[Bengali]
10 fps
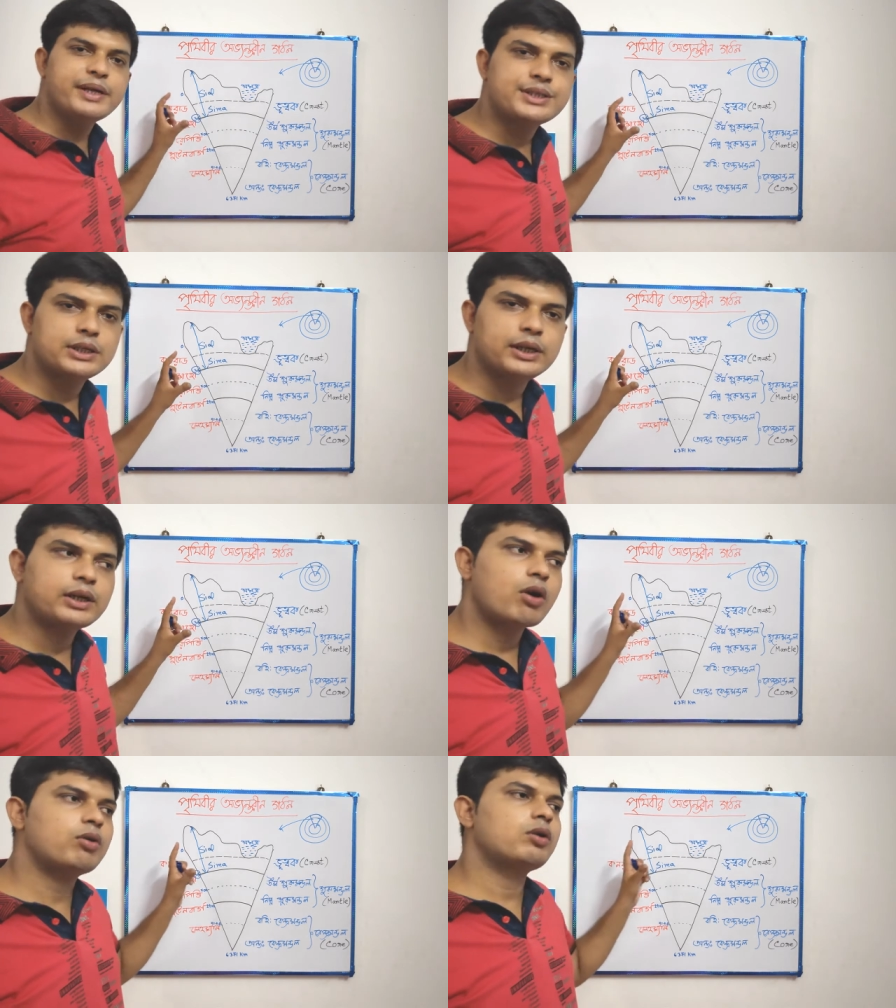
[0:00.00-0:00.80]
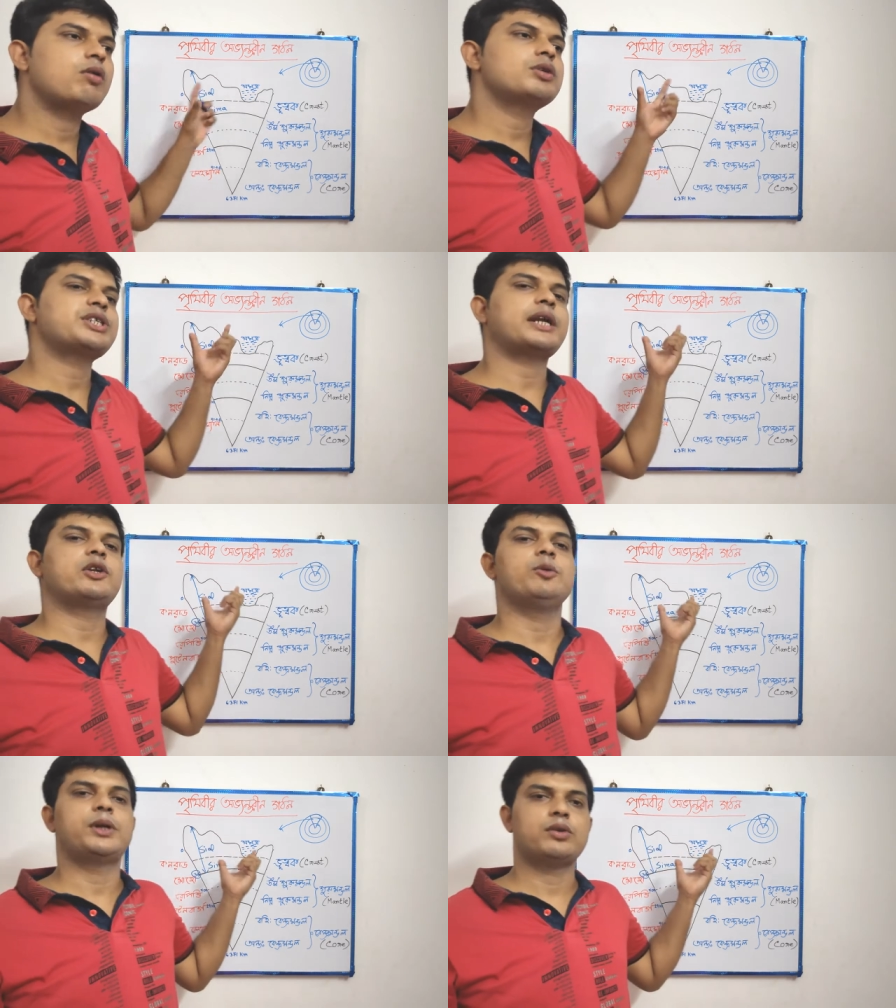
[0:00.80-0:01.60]
বেশি এটা কখনো কখনো ষাট
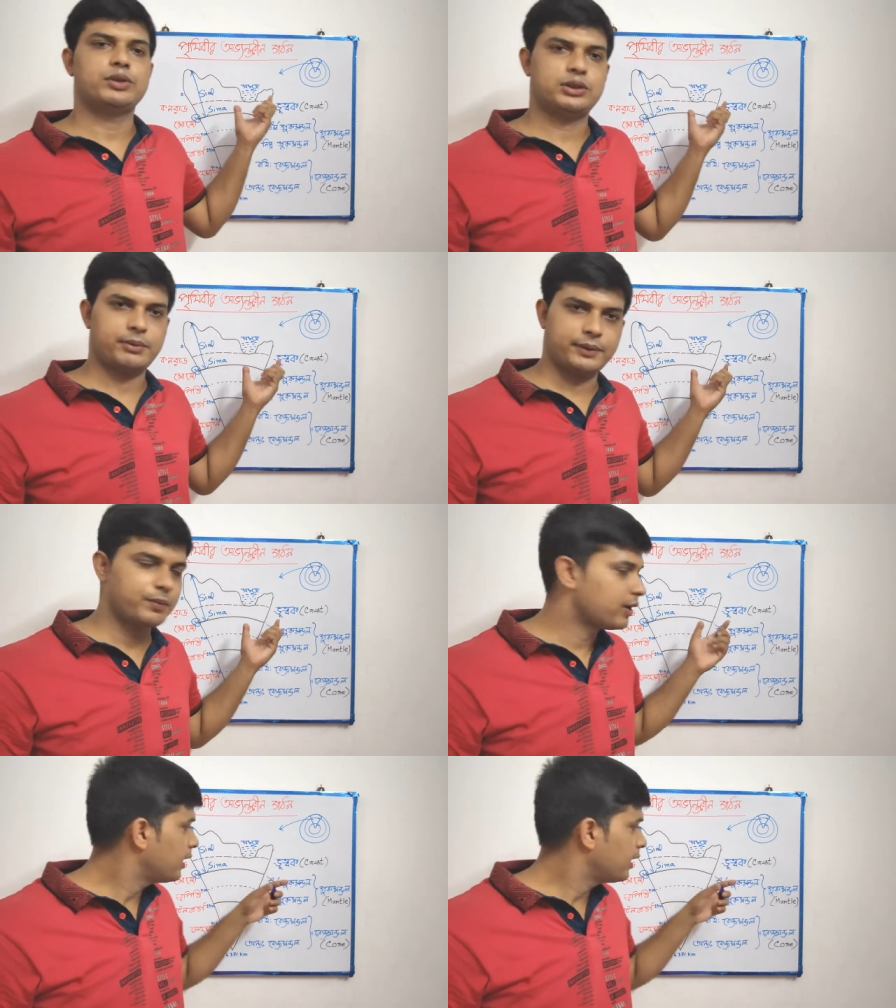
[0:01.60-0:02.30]
কিলোমিটার হয়ে যেতে পারে